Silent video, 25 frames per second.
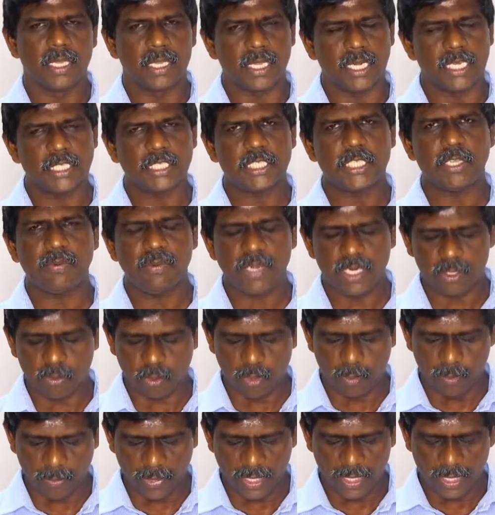கிறிஸ்தவ
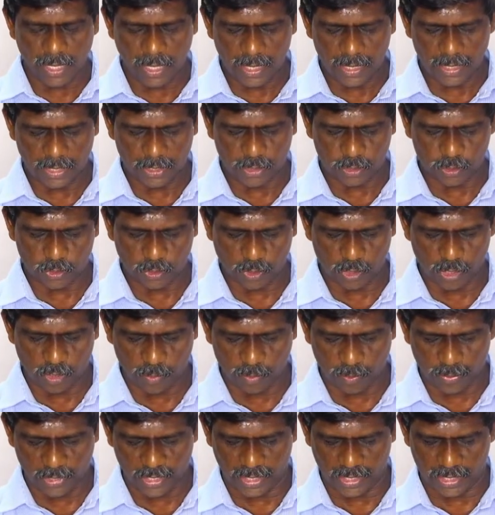குடும்பங்கள் என்று
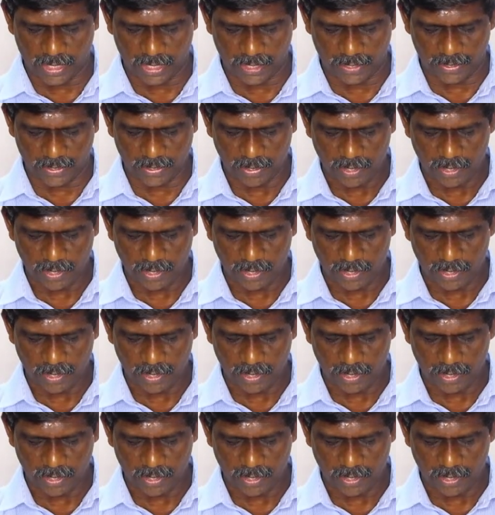சொல்லும் பொழுது